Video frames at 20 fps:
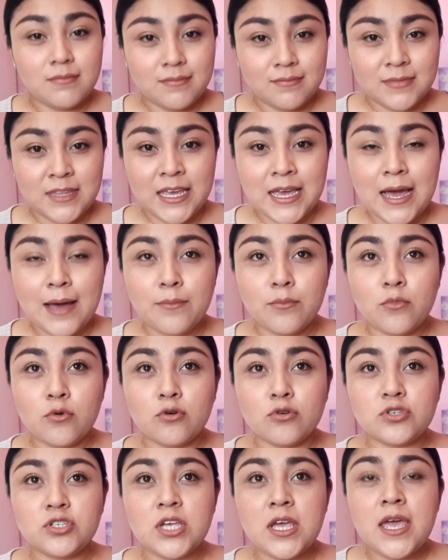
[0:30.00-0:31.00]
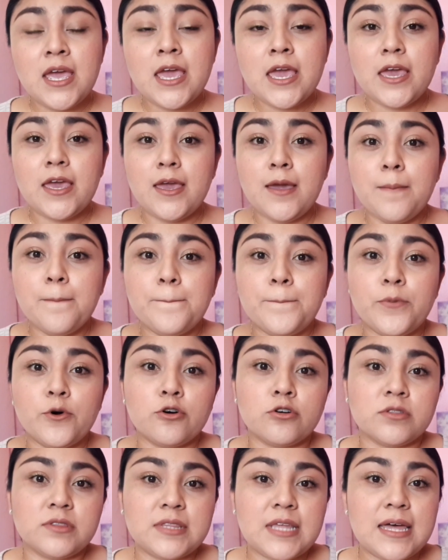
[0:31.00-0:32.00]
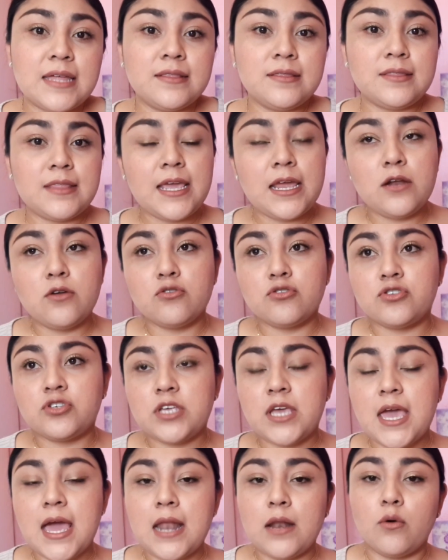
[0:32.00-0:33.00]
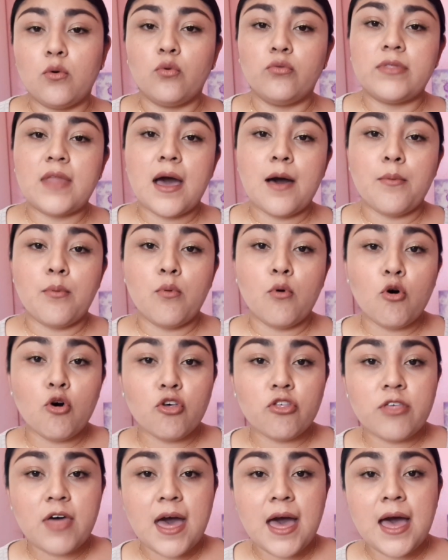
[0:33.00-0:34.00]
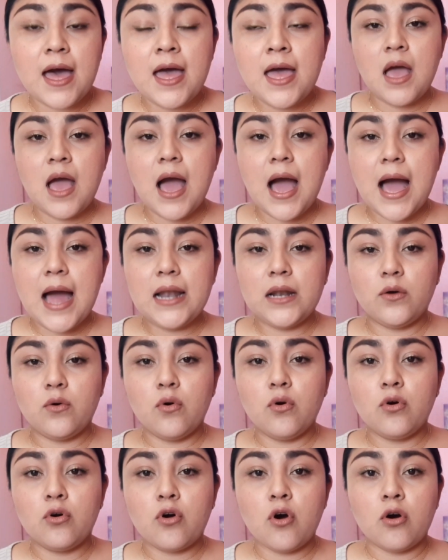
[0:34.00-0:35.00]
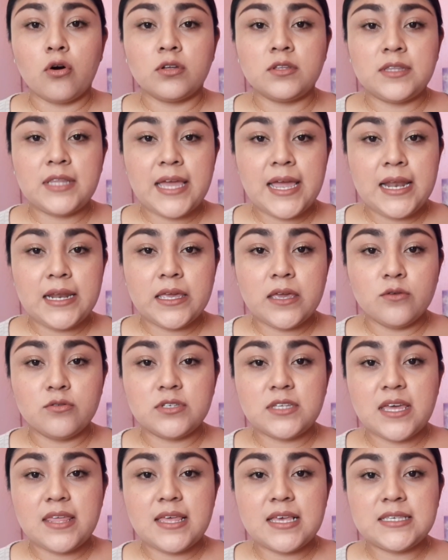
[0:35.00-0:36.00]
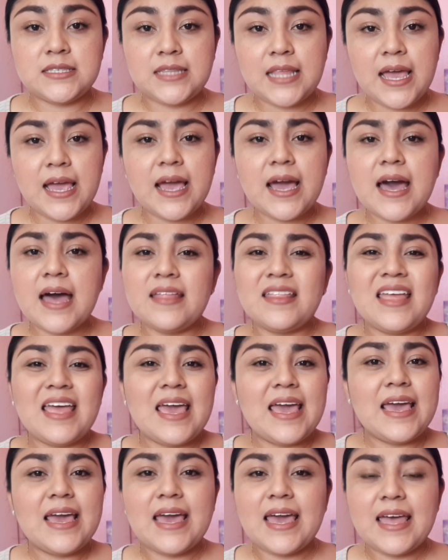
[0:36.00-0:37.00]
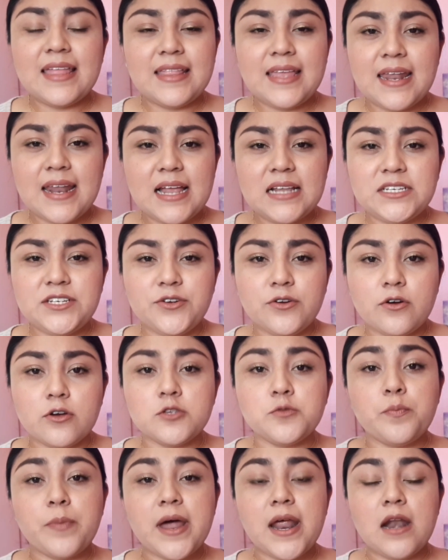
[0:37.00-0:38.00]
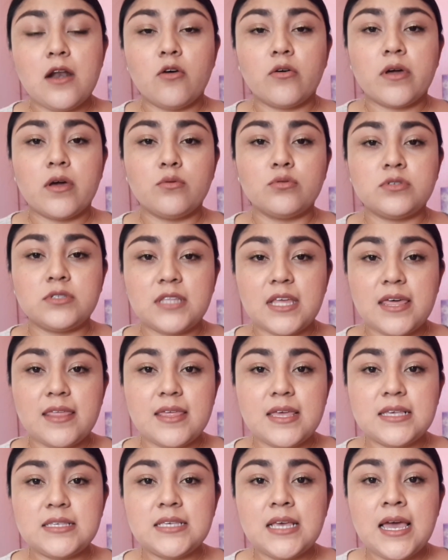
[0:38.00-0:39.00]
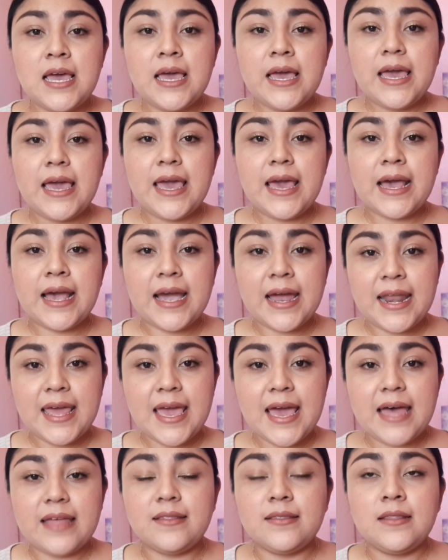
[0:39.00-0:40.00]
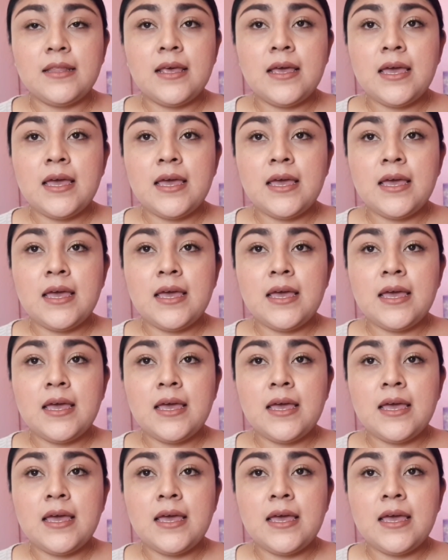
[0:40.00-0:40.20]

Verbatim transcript: digamos, importante, no sé, alguna boda, algún cóctel que ustedes tengan. En general, chicos, para lo que ustedes eh, crean